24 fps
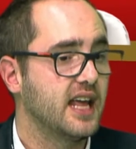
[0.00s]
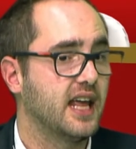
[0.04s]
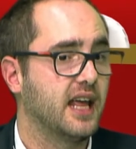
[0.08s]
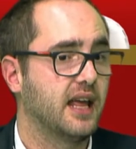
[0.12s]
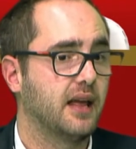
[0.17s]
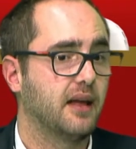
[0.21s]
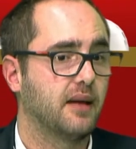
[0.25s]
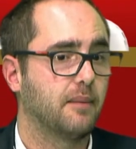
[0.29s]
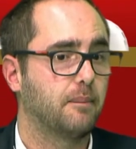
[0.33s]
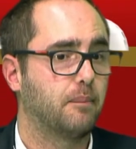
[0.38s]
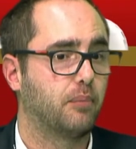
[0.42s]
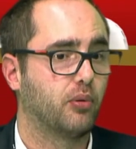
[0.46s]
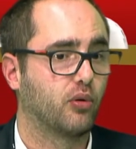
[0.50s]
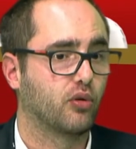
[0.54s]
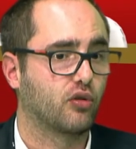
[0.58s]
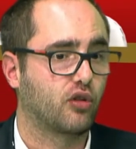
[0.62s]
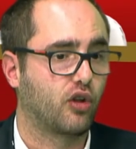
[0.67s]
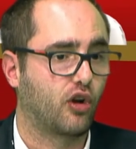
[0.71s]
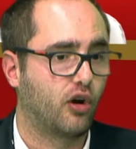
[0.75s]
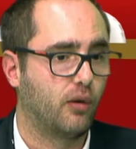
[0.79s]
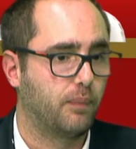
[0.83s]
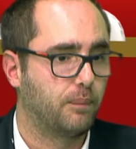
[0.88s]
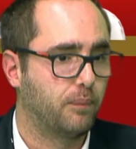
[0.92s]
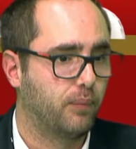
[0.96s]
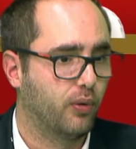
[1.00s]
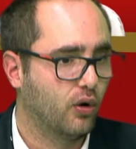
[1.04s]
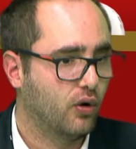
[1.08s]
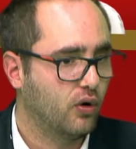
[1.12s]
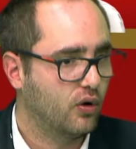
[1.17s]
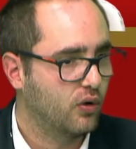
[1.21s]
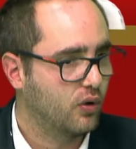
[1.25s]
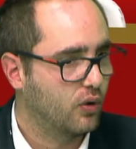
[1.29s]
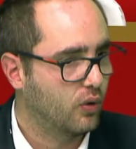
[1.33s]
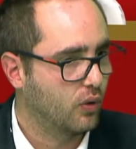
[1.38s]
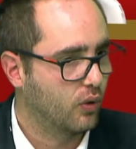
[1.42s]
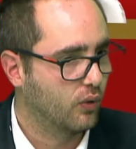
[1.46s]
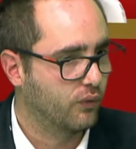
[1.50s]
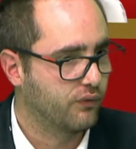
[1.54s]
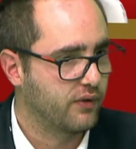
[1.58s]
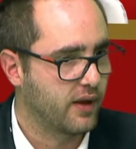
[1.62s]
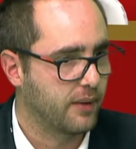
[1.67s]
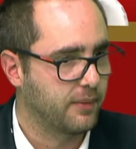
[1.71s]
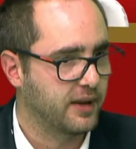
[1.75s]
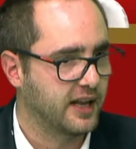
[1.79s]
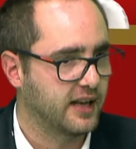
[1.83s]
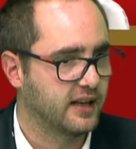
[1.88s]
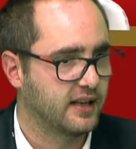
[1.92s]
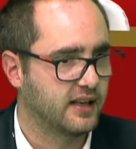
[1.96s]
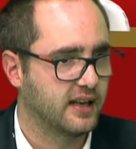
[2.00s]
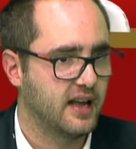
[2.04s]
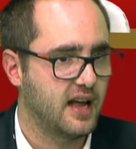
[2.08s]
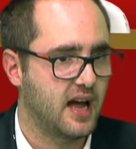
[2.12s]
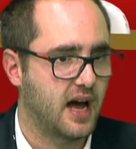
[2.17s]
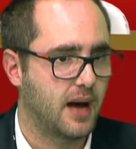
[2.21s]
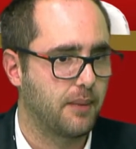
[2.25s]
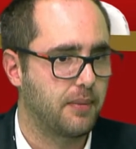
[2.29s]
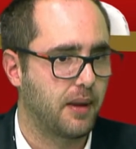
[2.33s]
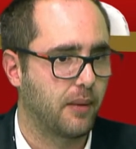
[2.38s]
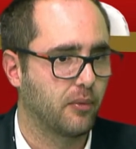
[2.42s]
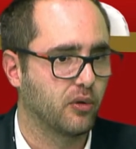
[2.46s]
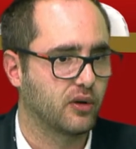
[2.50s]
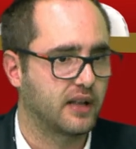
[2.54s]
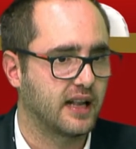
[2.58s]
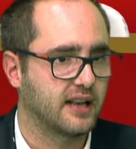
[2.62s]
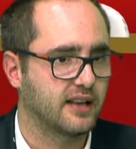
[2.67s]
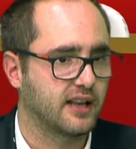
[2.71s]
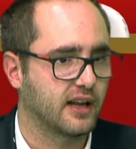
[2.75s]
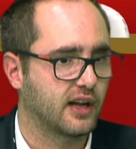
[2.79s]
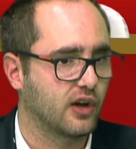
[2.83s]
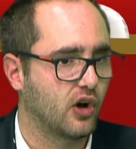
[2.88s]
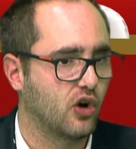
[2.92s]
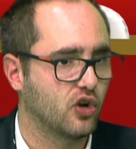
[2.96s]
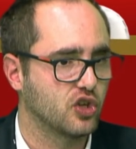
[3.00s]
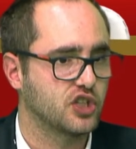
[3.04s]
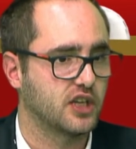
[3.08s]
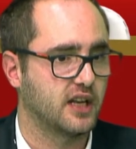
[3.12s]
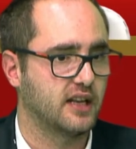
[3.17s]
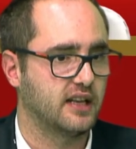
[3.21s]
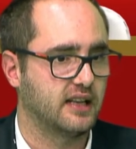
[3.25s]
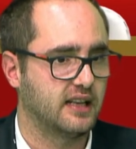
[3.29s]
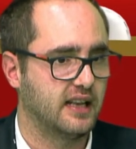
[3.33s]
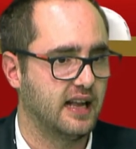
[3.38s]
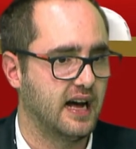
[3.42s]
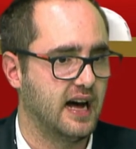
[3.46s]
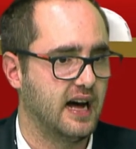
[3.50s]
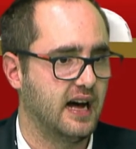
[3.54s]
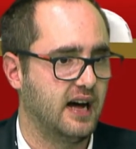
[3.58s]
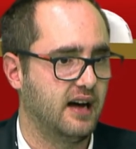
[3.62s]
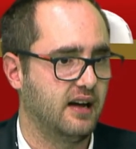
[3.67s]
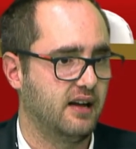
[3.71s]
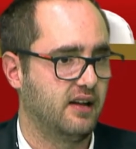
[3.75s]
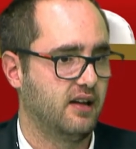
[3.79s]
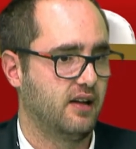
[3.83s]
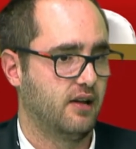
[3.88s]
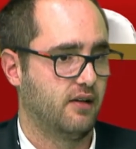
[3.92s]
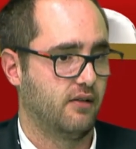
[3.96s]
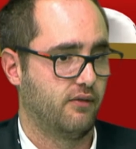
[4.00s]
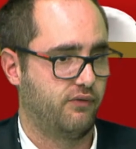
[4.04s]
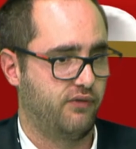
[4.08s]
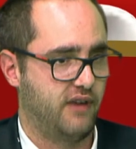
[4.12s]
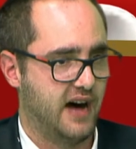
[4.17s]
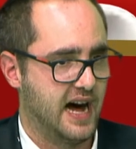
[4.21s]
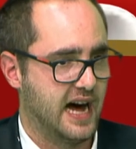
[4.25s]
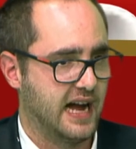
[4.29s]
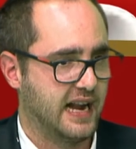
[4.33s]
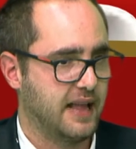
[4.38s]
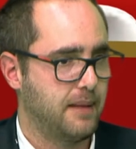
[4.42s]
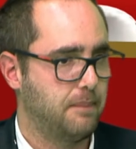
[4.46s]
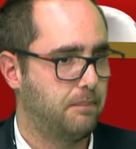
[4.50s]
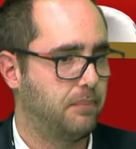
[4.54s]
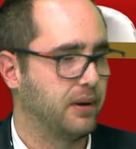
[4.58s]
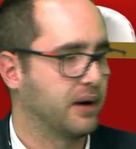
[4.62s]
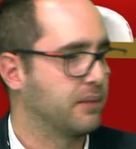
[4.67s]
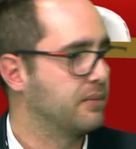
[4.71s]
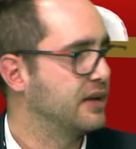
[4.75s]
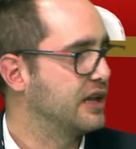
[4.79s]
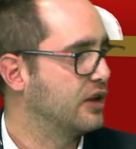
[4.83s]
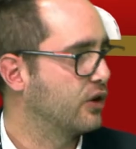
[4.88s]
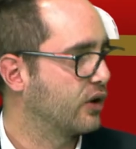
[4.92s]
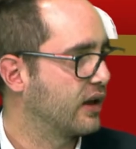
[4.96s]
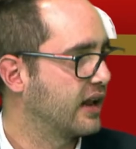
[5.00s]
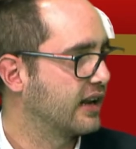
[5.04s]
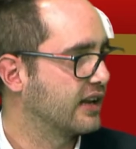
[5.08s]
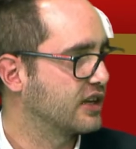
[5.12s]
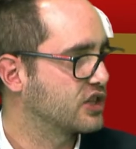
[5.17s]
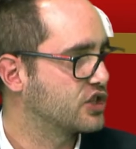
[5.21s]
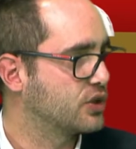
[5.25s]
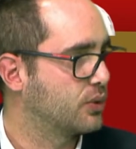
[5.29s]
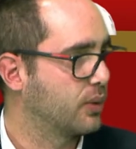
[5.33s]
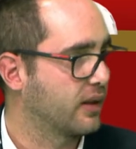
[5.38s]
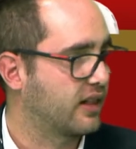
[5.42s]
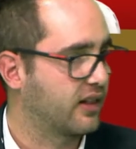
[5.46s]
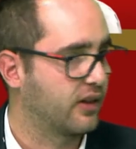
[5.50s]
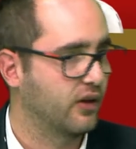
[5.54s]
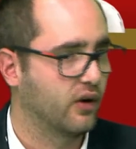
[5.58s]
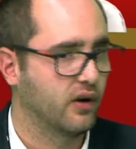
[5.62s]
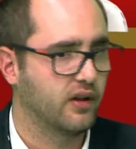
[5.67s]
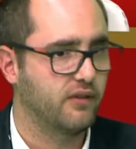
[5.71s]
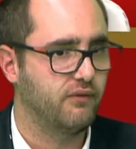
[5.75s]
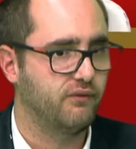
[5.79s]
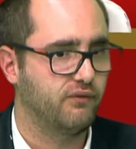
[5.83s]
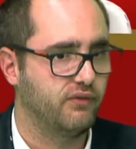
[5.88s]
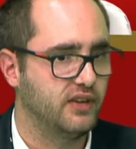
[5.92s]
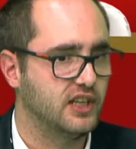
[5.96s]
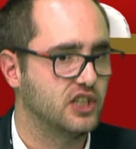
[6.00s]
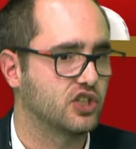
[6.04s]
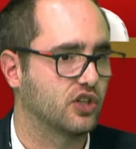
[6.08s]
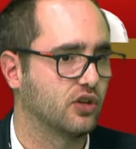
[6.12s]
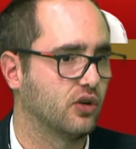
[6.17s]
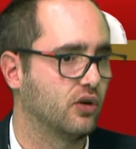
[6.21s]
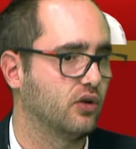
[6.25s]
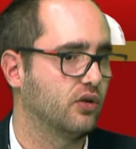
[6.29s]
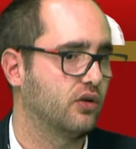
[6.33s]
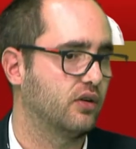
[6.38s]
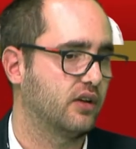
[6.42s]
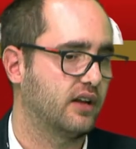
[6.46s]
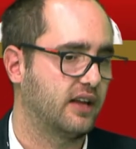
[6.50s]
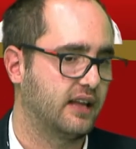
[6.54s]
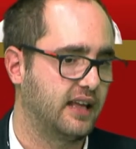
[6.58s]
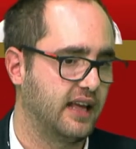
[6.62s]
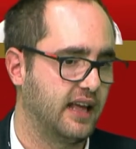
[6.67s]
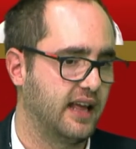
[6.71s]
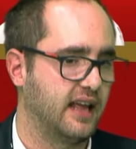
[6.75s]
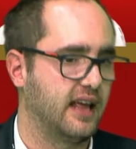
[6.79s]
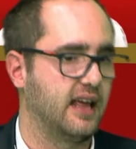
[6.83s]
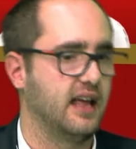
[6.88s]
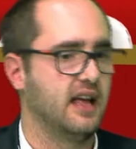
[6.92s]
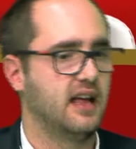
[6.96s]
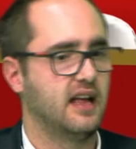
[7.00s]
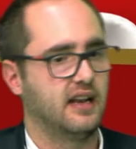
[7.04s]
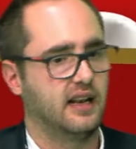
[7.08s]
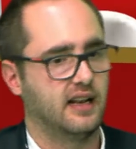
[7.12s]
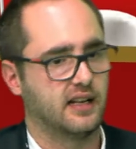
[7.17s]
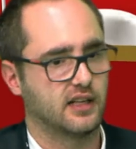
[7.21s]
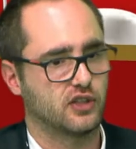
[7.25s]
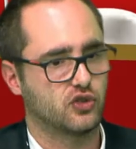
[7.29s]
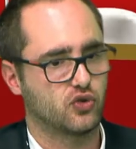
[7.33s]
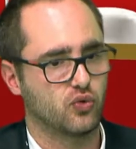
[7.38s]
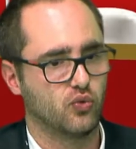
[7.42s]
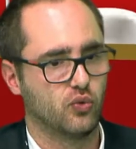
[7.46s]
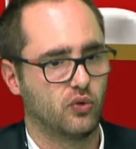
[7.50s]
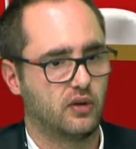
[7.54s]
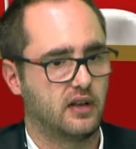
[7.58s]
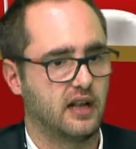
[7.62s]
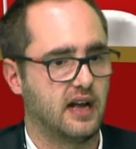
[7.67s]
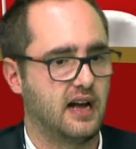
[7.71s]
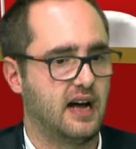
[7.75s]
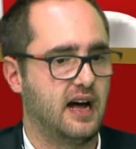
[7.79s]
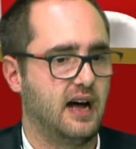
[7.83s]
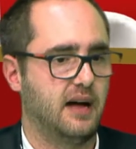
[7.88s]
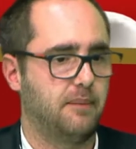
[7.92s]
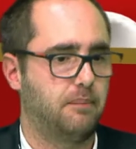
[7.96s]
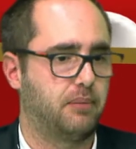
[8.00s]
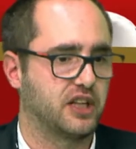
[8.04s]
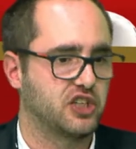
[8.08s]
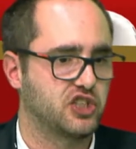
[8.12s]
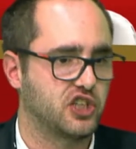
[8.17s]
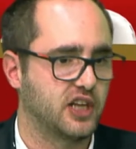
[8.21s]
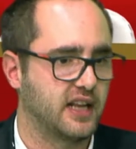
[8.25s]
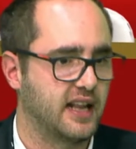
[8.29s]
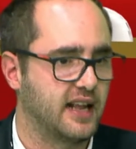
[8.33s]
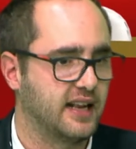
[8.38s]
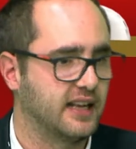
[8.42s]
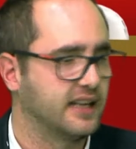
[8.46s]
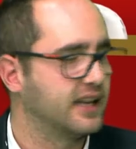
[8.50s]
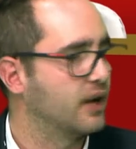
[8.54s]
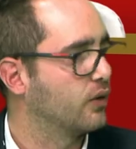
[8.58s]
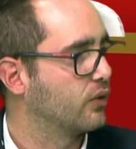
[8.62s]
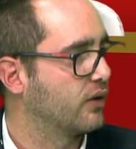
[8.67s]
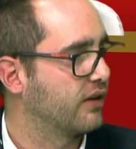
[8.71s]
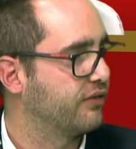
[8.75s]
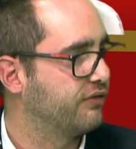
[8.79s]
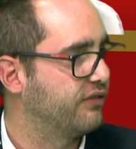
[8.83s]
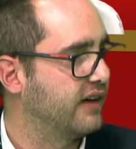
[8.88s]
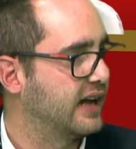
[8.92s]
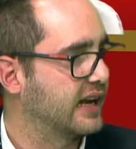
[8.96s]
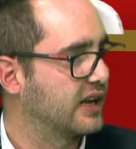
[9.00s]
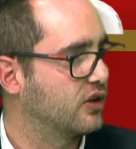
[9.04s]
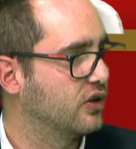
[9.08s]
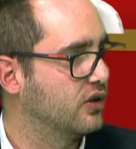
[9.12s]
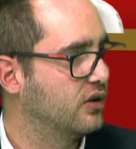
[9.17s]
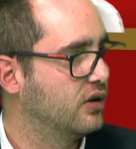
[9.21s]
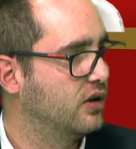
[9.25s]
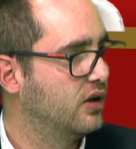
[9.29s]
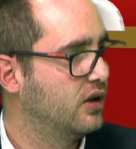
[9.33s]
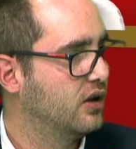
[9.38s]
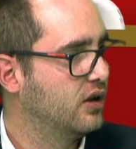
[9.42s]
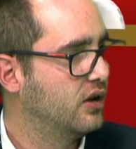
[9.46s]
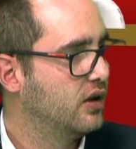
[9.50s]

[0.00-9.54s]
e purtroppo ovviamente abbiamo tante cose da fare per migliorare la situazione visto che la giunta precedente non ha fatto.